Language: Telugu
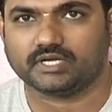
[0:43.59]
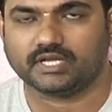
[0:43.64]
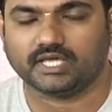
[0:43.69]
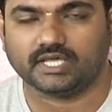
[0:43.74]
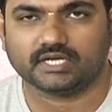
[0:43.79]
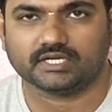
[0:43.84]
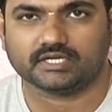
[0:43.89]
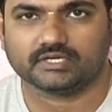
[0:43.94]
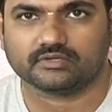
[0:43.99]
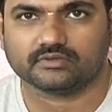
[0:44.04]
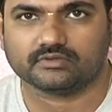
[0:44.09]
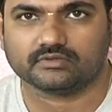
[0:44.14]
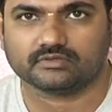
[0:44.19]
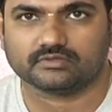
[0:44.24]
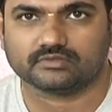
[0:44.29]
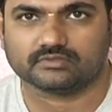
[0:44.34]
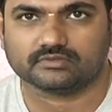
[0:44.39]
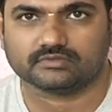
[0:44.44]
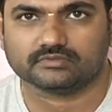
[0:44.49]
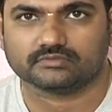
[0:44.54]
డైరెక్టర్
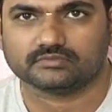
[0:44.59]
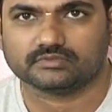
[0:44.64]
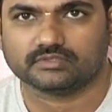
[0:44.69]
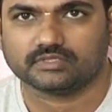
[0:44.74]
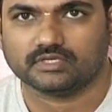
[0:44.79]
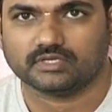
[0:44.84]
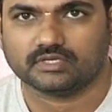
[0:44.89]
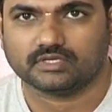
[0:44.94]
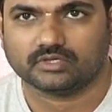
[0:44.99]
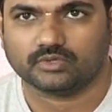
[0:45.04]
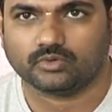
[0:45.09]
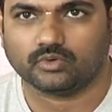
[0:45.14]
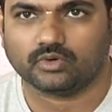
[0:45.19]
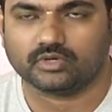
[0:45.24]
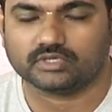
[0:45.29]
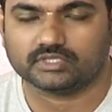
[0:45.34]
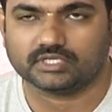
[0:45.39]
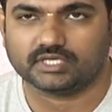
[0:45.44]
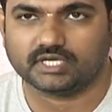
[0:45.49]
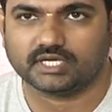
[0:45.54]

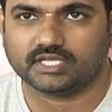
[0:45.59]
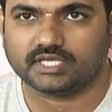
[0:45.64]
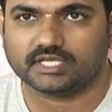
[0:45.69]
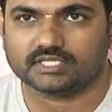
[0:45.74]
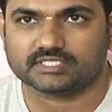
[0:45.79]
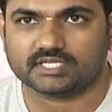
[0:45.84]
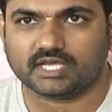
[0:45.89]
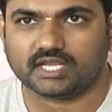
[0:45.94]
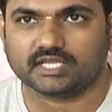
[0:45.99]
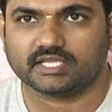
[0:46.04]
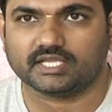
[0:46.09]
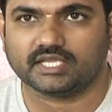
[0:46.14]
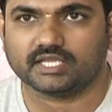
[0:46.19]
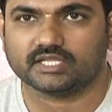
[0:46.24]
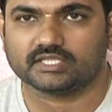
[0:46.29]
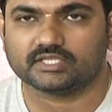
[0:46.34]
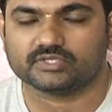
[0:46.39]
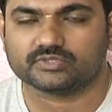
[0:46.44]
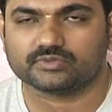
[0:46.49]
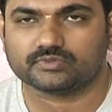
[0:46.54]
గోవర్ధన్ రెడ్డి గారు చాలా
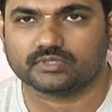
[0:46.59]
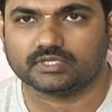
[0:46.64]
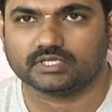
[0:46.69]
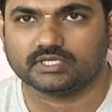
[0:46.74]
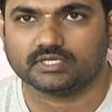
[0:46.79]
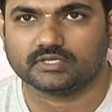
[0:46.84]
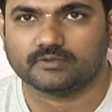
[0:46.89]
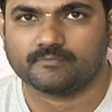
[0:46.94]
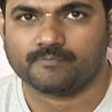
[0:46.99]
కేర్ తీసుకుని